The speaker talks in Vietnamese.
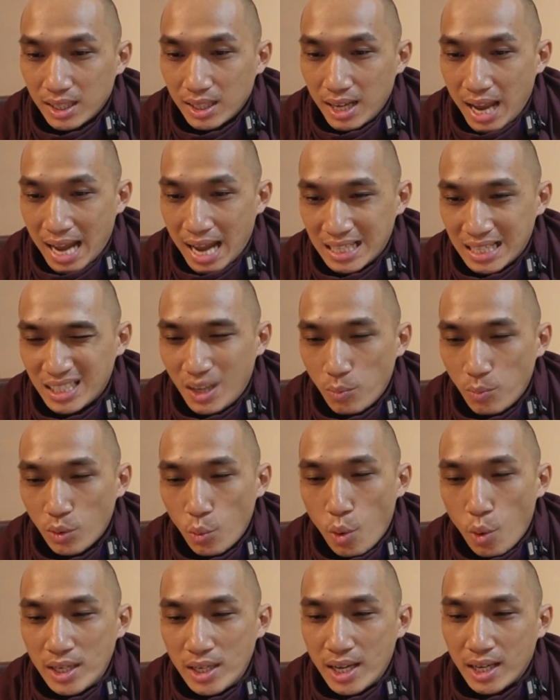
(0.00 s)
hành nó trong
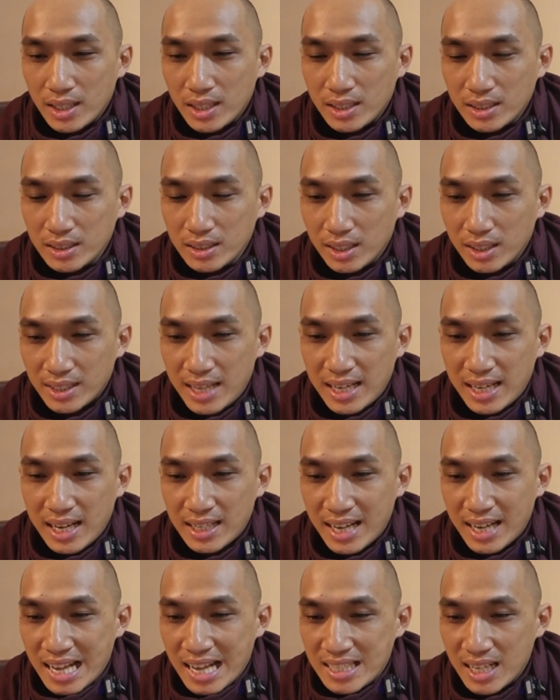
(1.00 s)
ngũ uẩn nè là
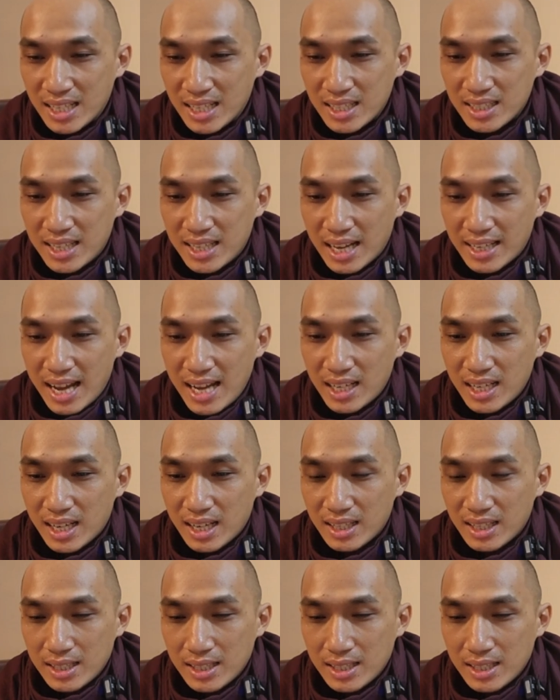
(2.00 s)
sankhara sankhara nè